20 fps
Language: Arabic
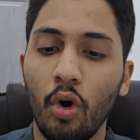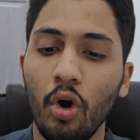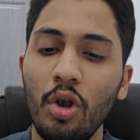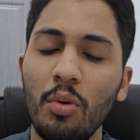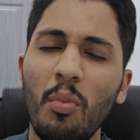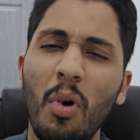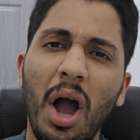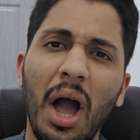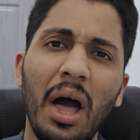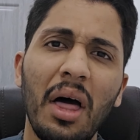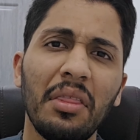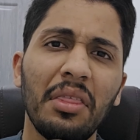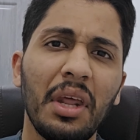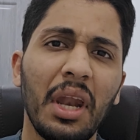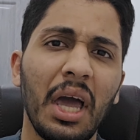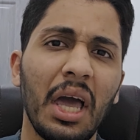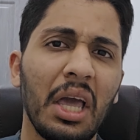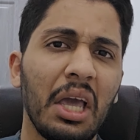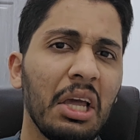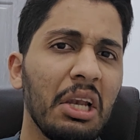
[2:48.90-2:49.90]
كل
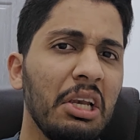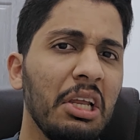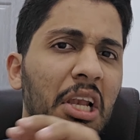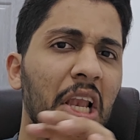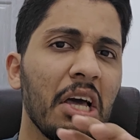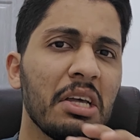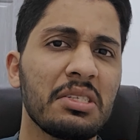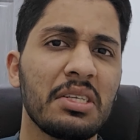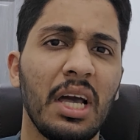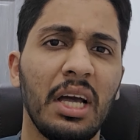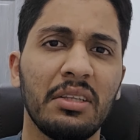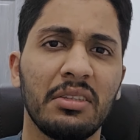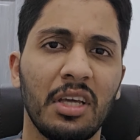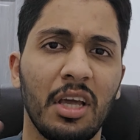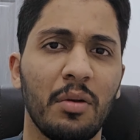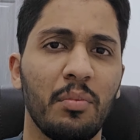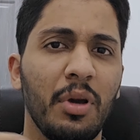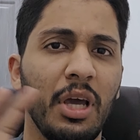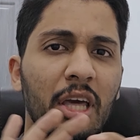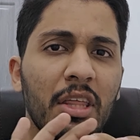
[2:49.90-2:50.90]
محاضرة أخلي لها
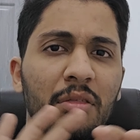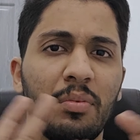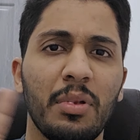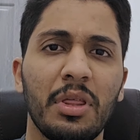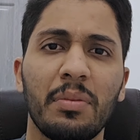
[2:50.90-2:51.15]
ساعتين بحيث